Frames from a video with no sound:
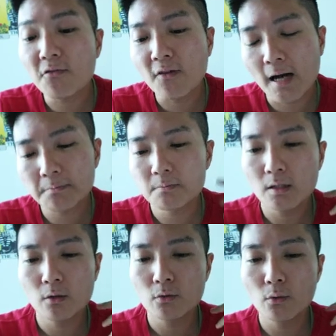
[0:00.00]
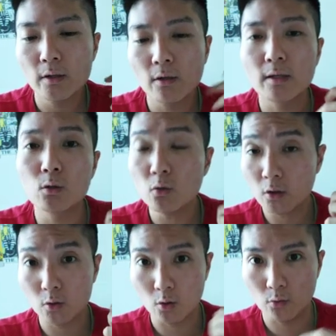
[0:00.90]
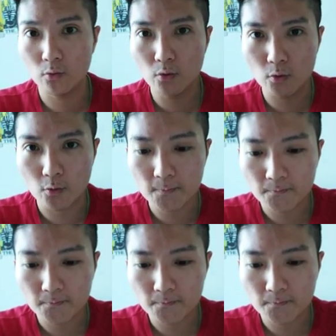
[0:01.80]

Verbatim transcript: 法，会有很多的犹豫。